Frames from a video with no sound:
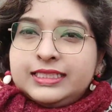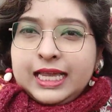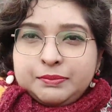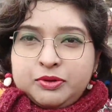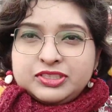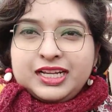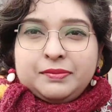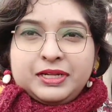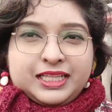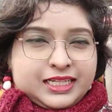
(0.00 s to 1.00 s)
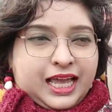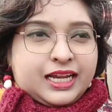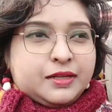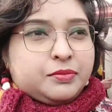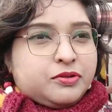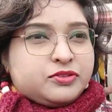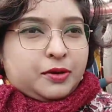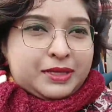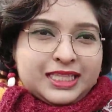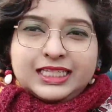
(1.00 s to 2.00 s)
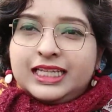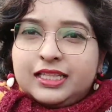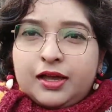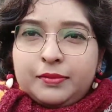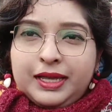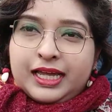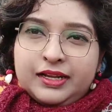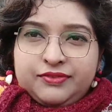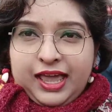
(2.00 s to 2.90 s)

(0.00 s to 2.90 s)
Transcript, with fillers: চেকপোস্টে আপনাদেরকে আইডি প্রুফ জমা দিয়ে যেতে হবে এখানে